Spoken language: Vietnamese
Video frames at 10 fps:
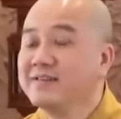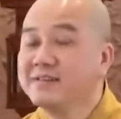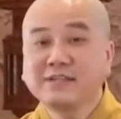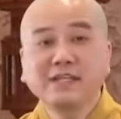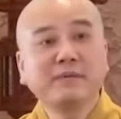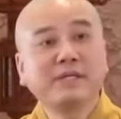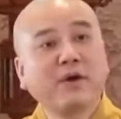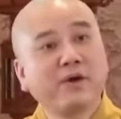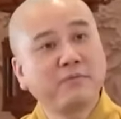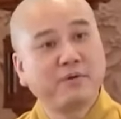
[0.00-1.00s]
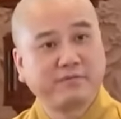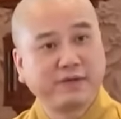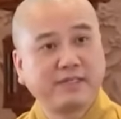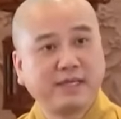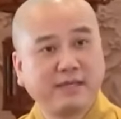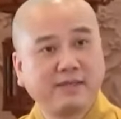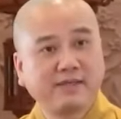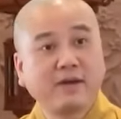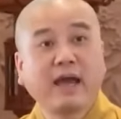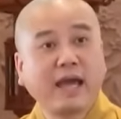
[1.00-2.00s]
trước khi mình nói một việc gì
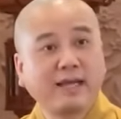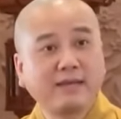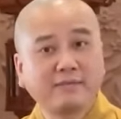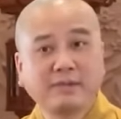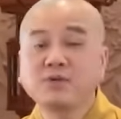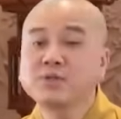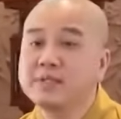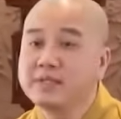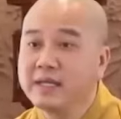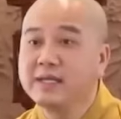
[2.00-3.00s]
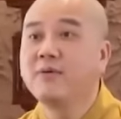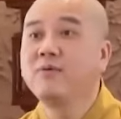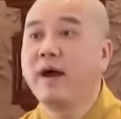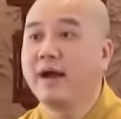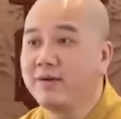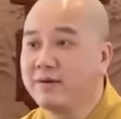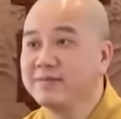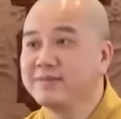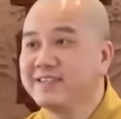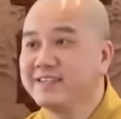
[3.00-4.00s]
cho ai mình có suy nghĩ hậu quả không
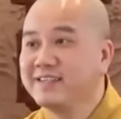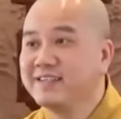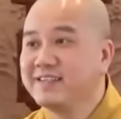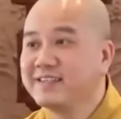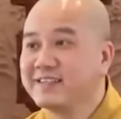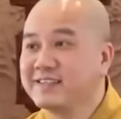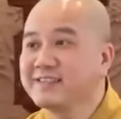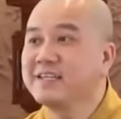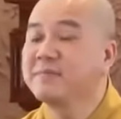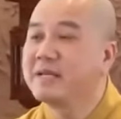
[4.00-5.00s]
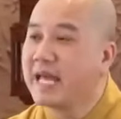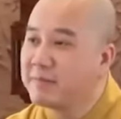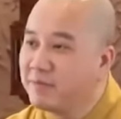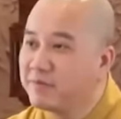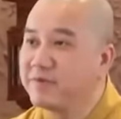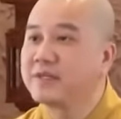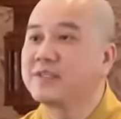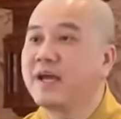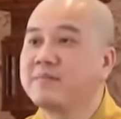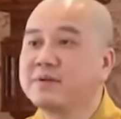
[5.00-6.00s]
trước khi mình làm một việc
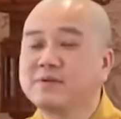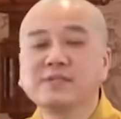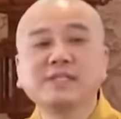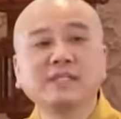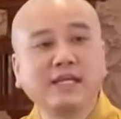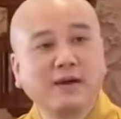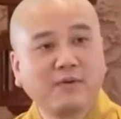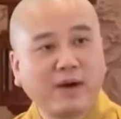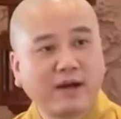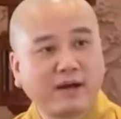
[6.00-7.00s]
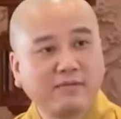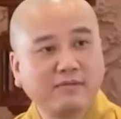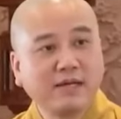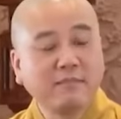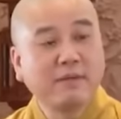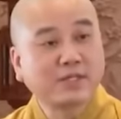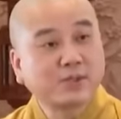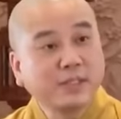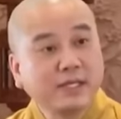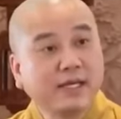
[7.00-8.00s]
cho ai mình có suy nghĩ hậu quả không mà
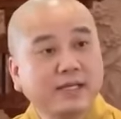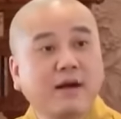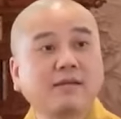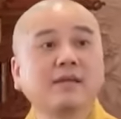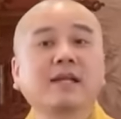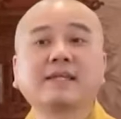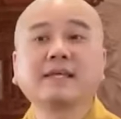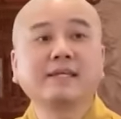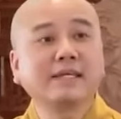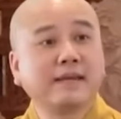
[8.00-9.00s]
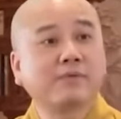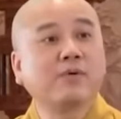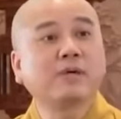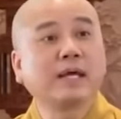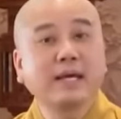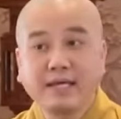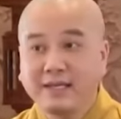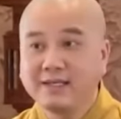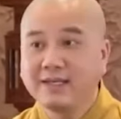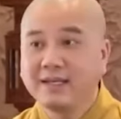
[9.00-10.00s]
suy nghĩ đó tức là thiện nghiệp của cái
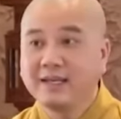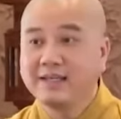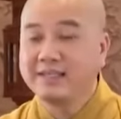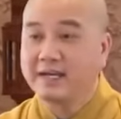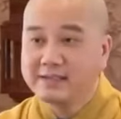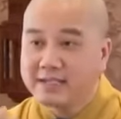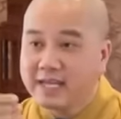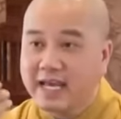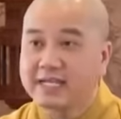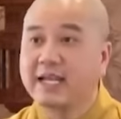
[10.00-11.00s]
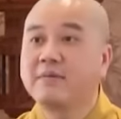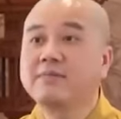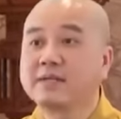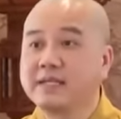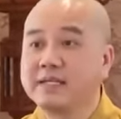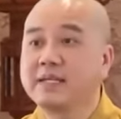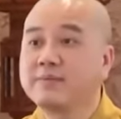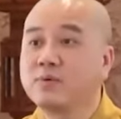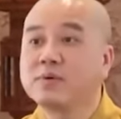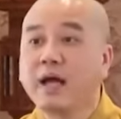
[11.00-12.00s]
ý dẫn tới hành động là thiện
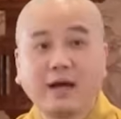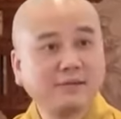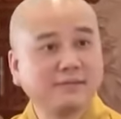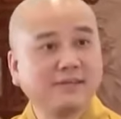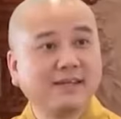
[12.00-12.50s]
nghiệp của thân